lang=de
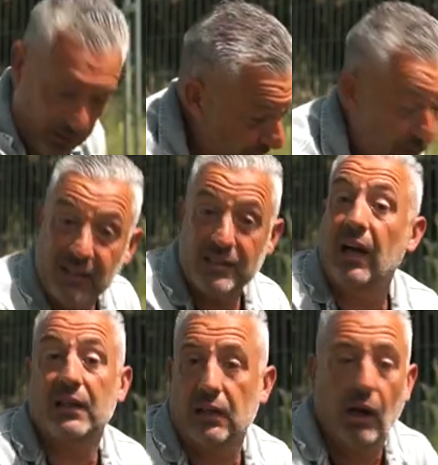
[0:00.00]
Und dann
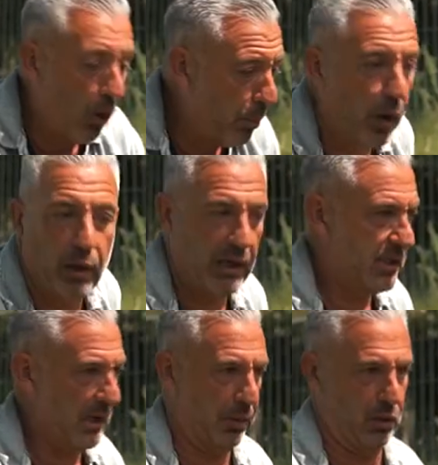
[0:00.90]
sagt ihr, oh boah, der
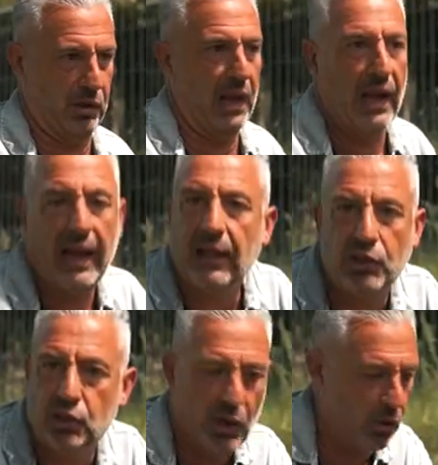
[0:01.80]
ist aber total
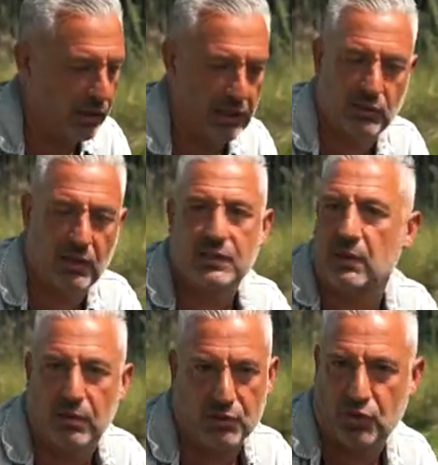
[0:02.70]
hektisch, der Hund. Also der ist
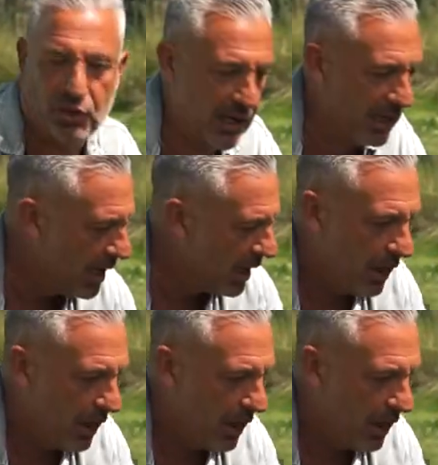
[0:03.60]
immer so schnell äh,